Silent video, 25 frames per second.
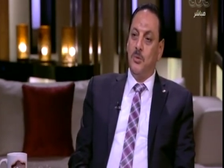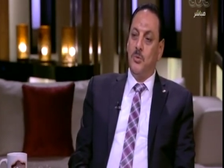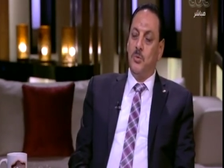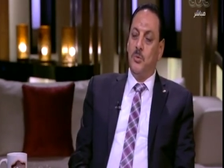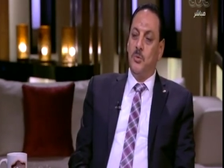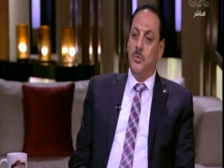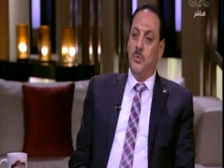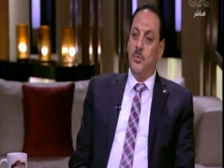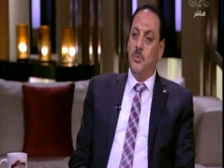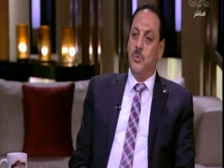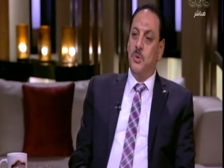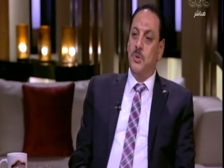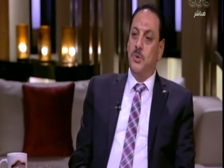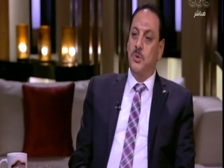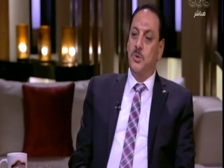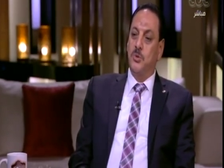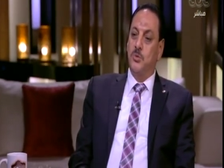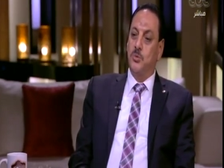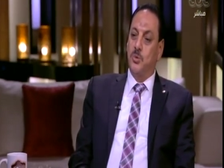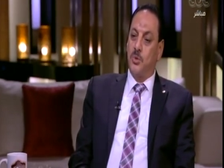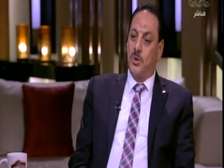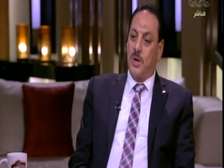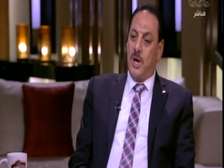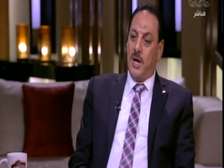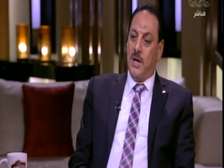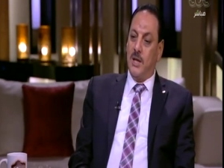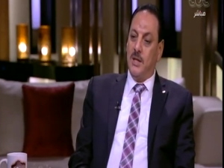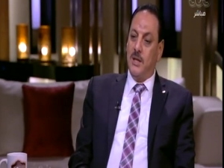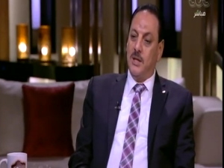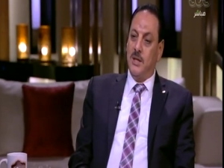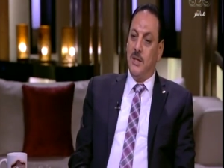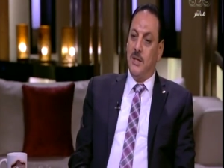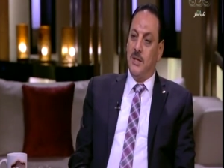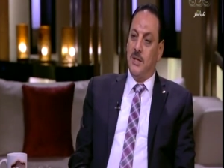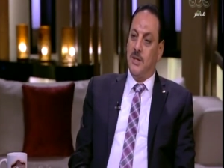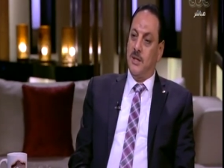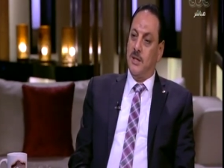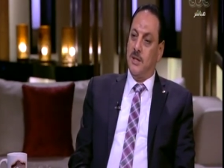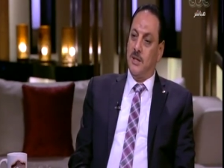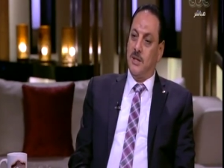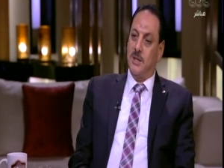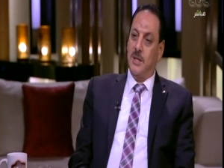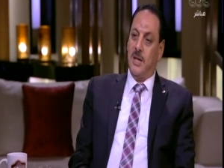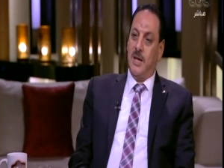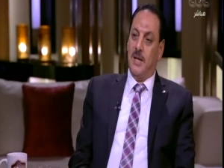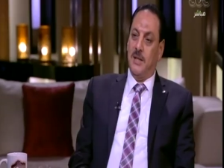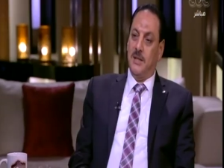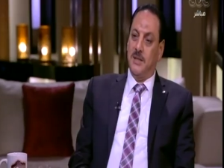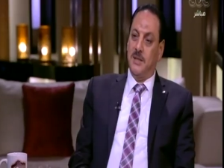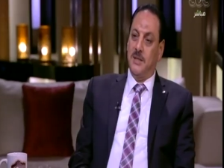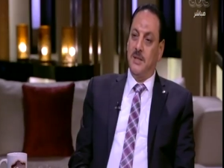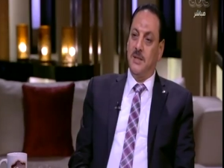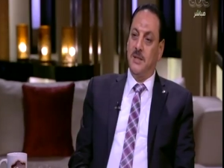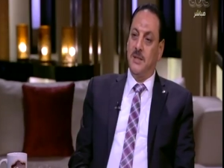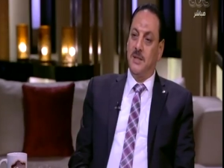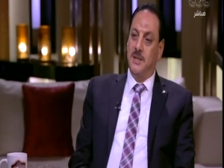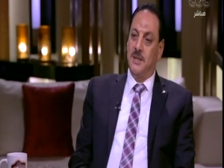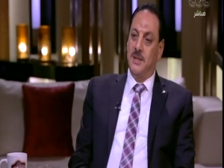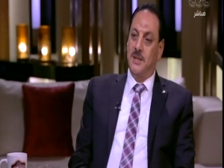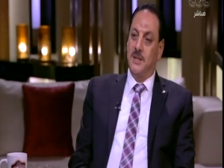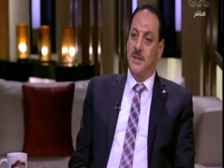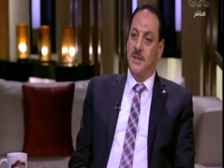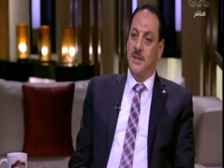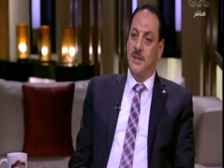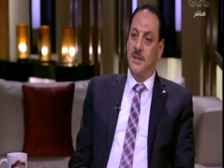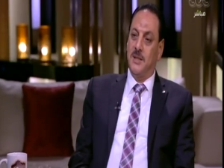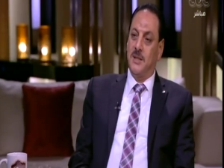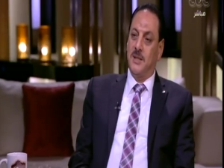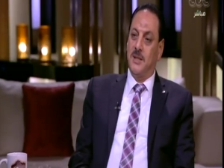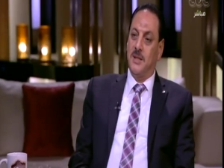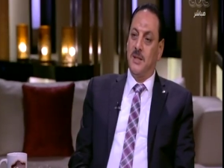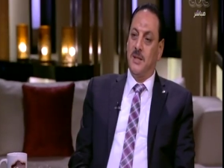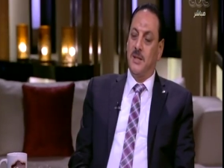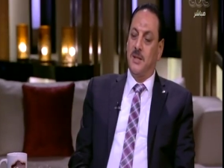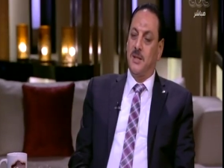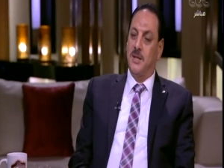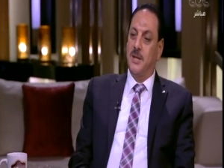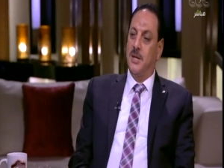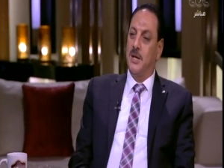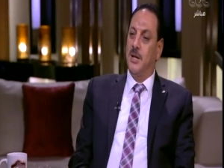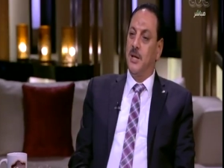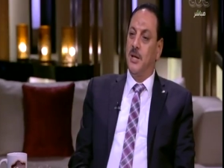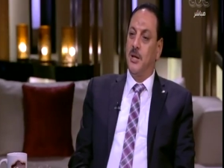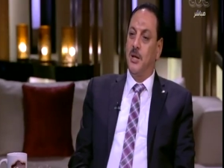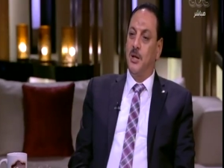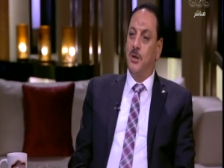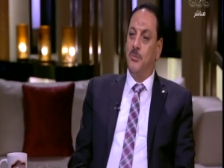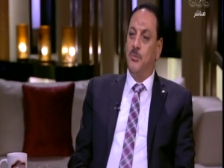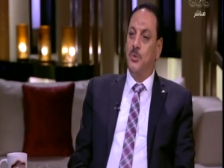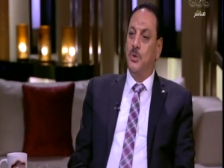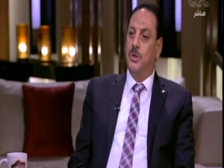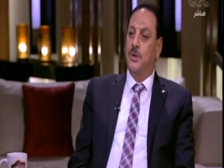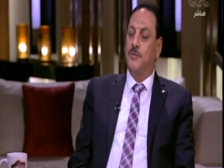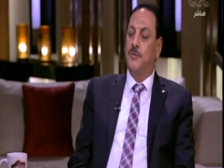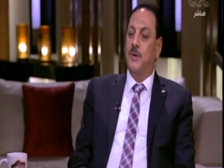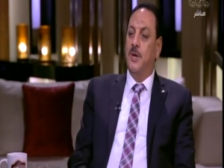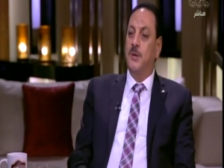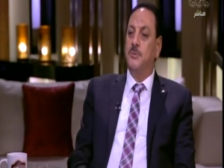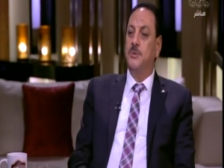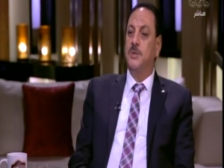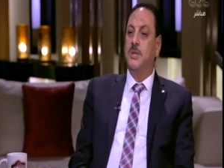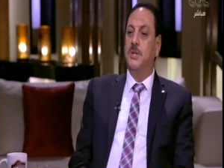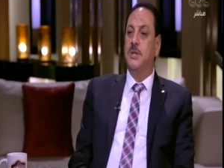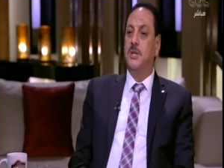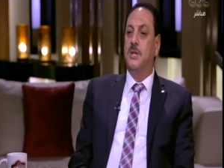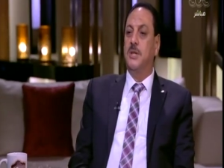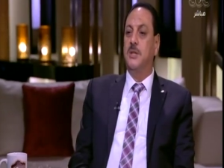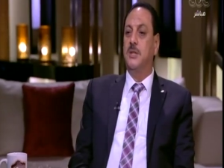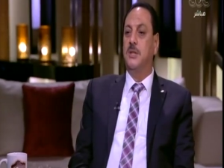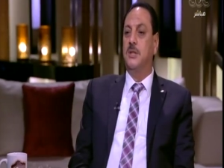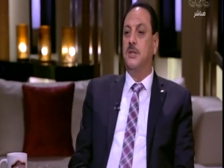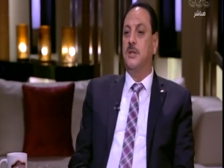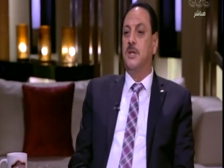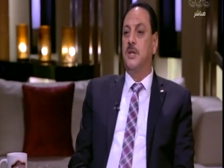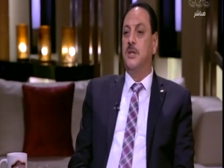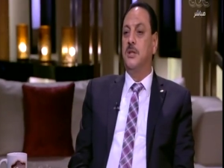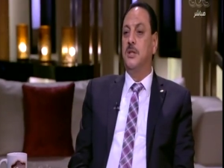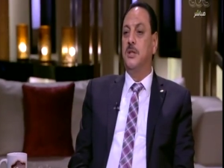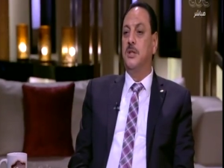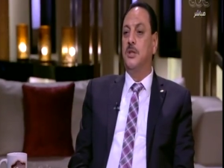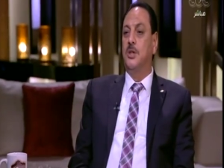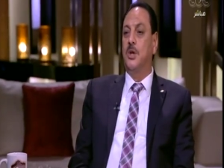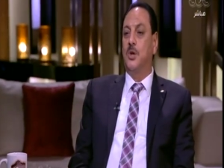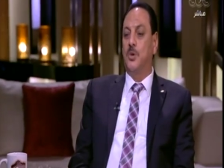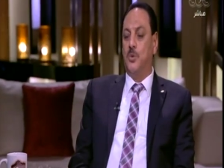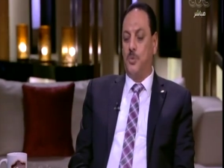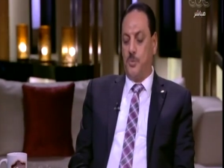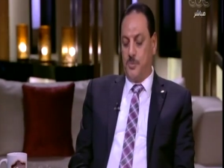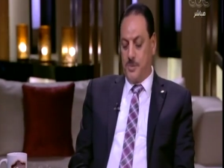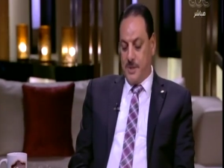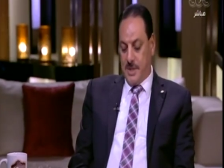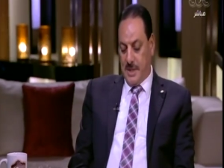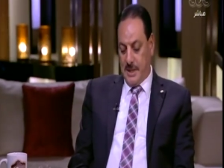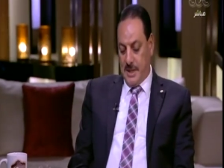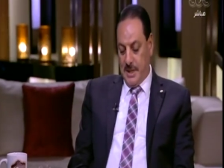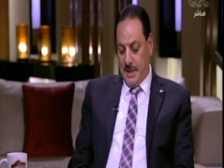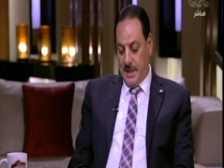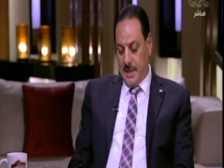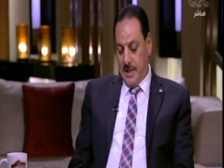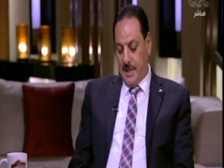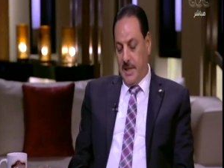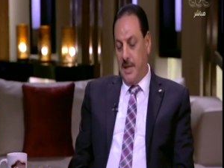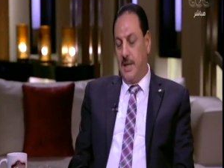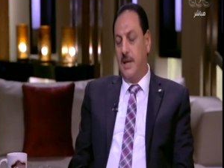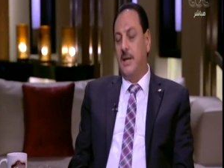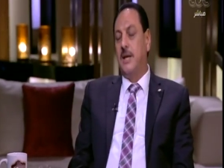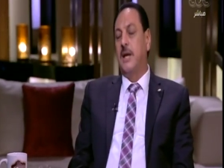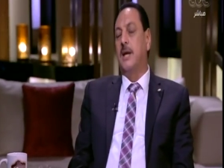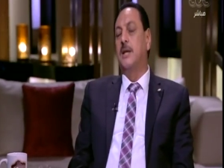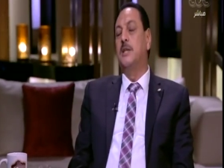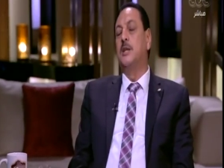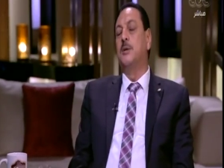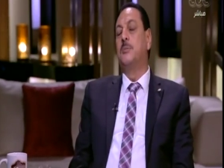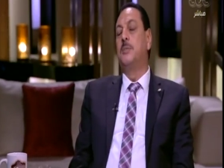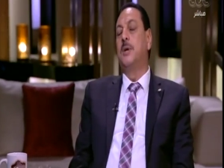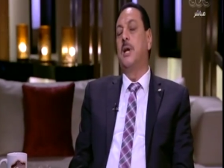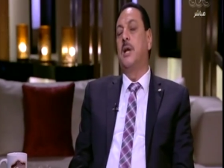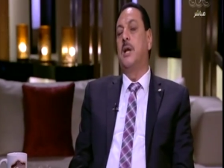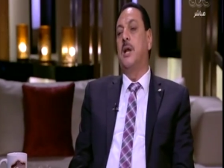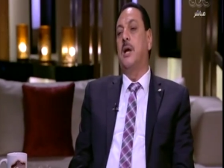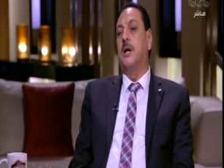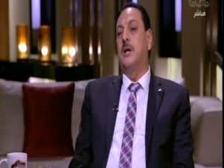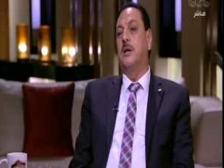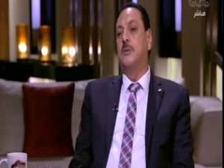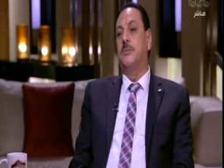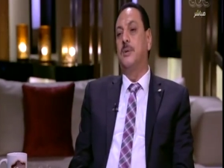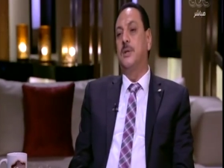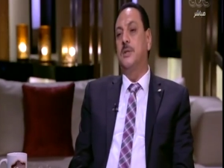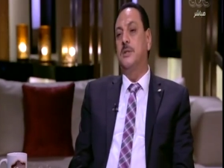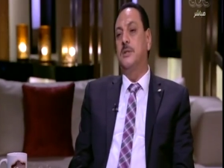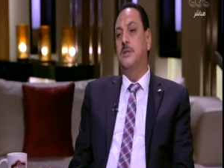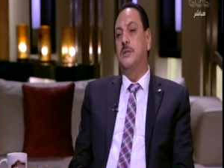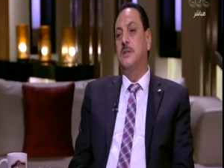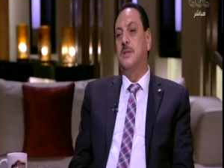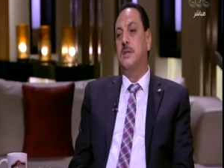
والدكتور علي آه، يعني آه، راجل متفاهم جدا جدا جدا وبذلل لنا جميع العقبات